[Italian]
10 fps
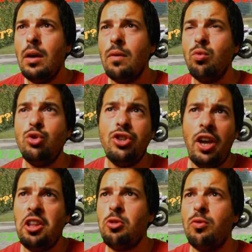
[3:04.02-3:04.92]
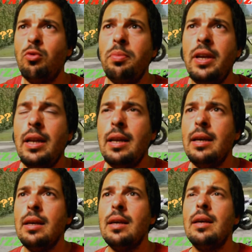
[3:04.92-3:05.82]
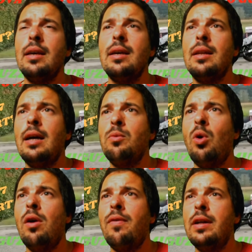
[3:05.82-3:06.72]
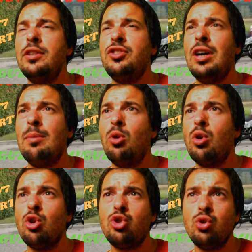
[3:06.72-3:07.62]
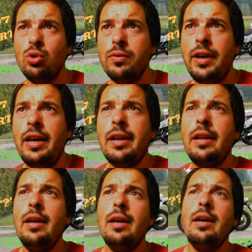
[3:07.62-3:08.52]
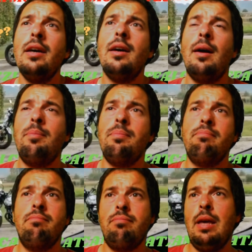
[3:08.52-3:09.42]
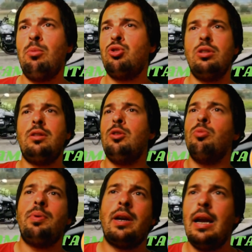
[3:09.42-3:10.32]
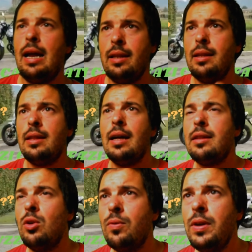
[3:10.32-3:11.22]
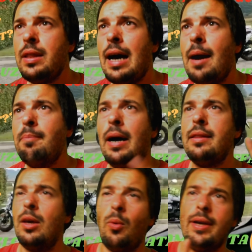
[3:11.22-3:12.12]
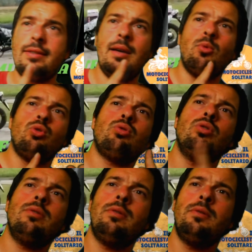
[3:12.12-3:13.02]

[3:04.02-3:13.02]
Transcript: V100, V1000, la nuova diciamo crossover, abbiamo sentito parlare di tante novità, ma di questa moto